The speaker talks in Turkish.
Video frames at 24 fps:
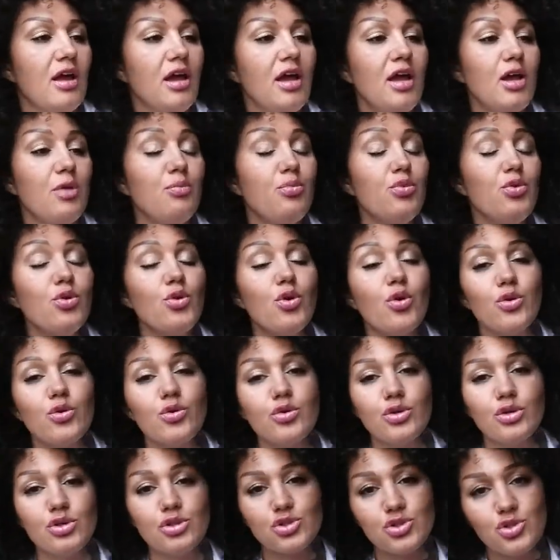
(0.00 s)
E, bu
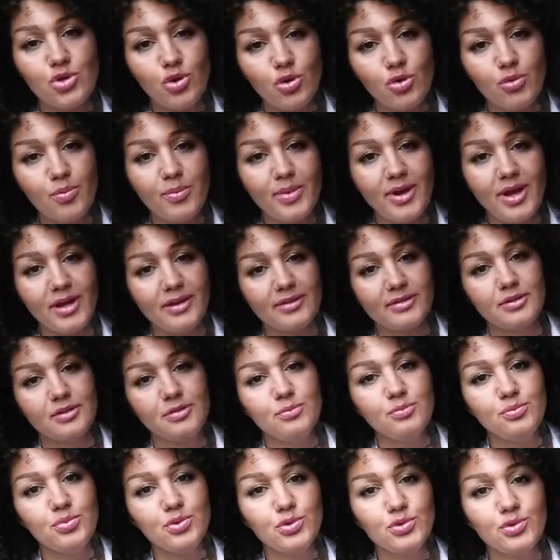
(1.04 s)
kokuyu çok
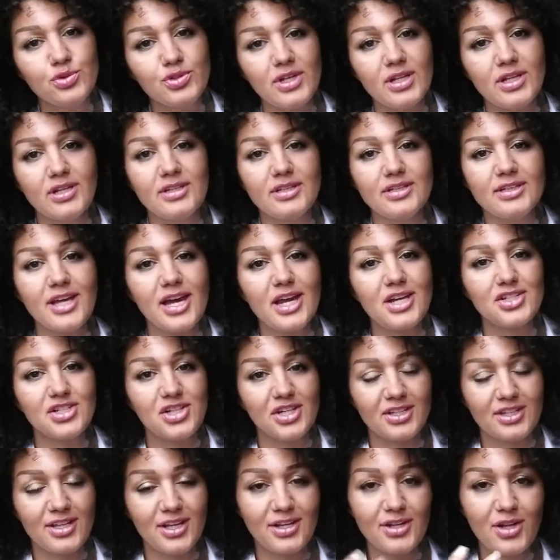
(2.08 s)
beğendim. Pudralı
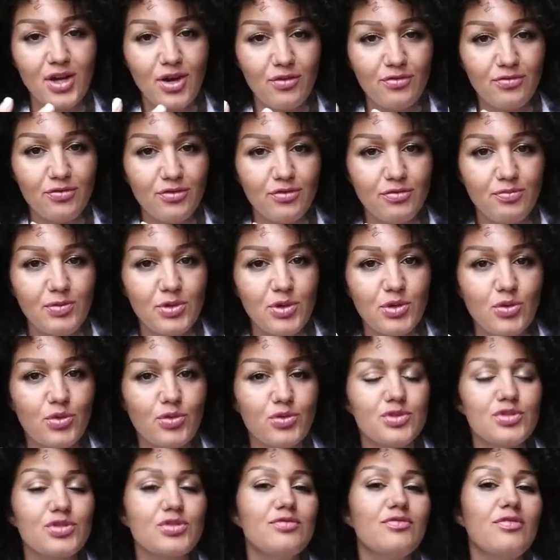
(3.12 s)
gerçekten hafif bir
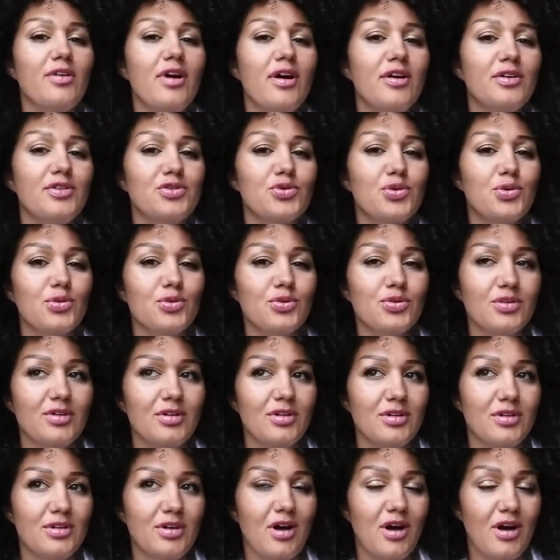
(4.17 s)
kokusu var. Çok
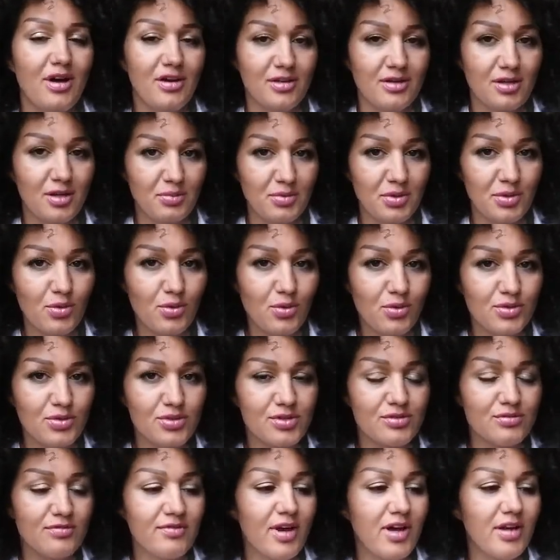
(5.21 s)
e, harika bir
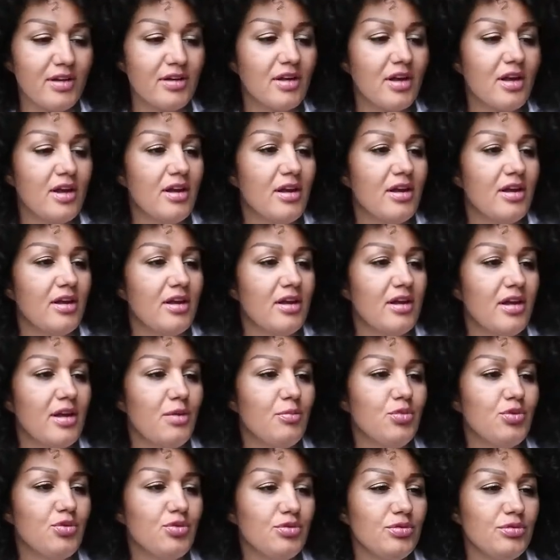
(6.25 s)
kokusu var.
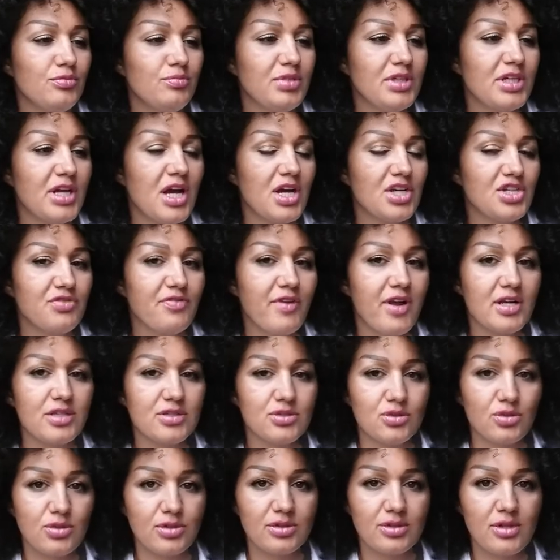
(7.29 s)
Ee, bunun birkaç
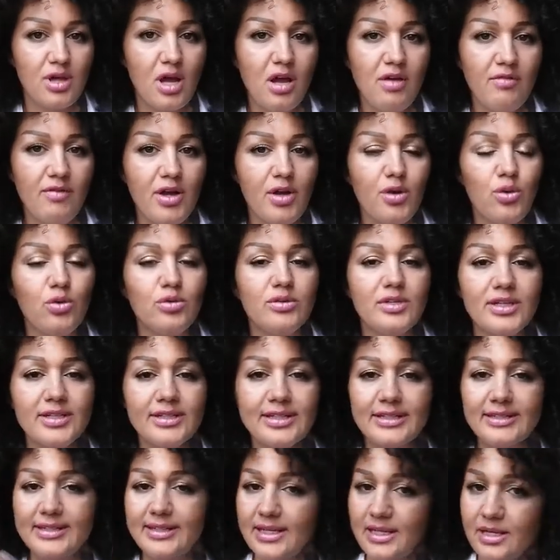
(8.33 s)
versiyonu daha var.
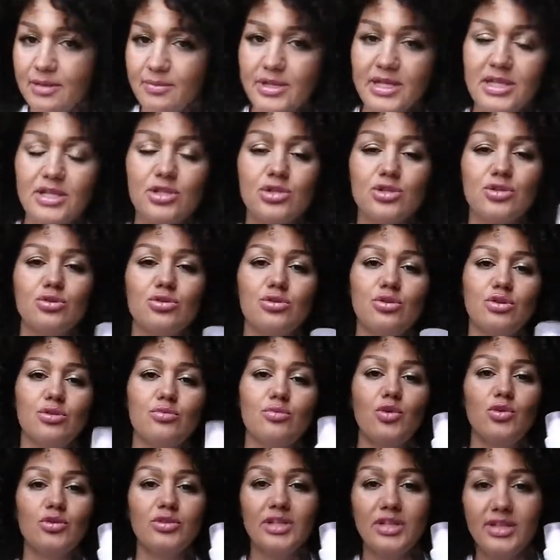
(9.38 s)
Onları da denemek
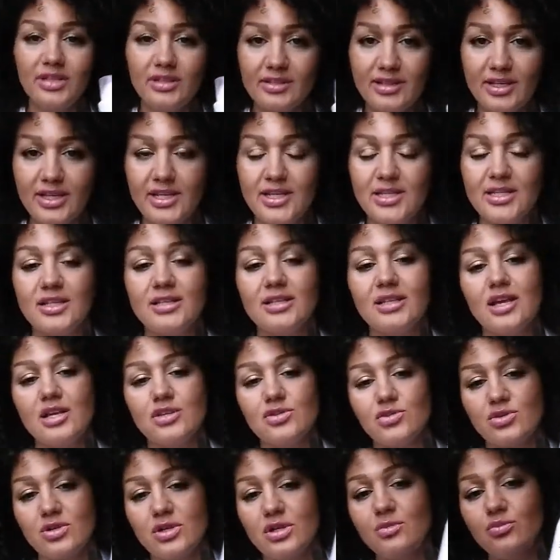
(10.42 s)
istiyorum. Onları
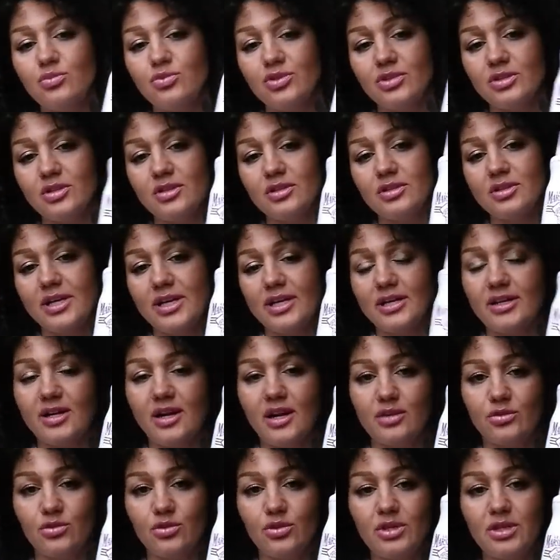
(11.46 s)
denedikten sonra buna
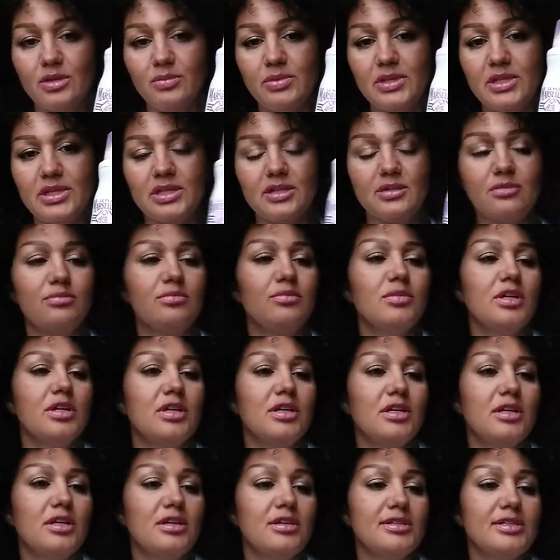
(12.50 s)
tekrar dönebilirim.
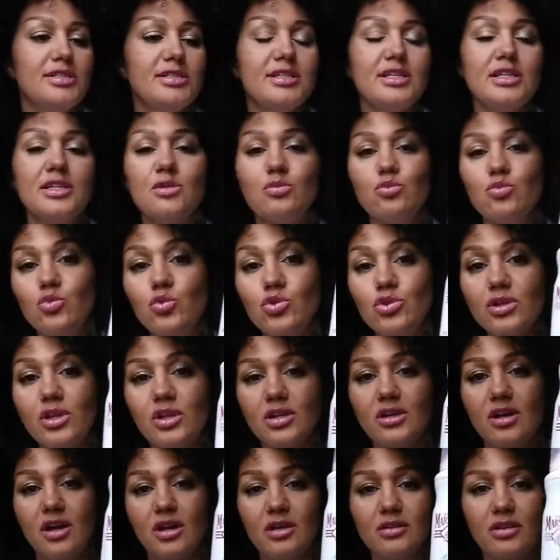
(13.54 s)
Ee, size de
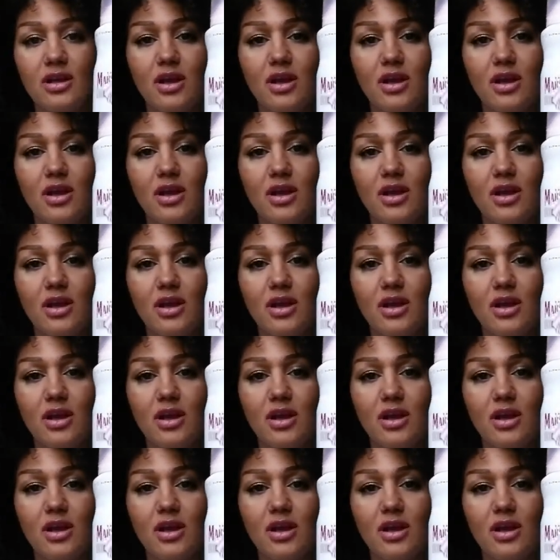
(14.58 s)
mutlaka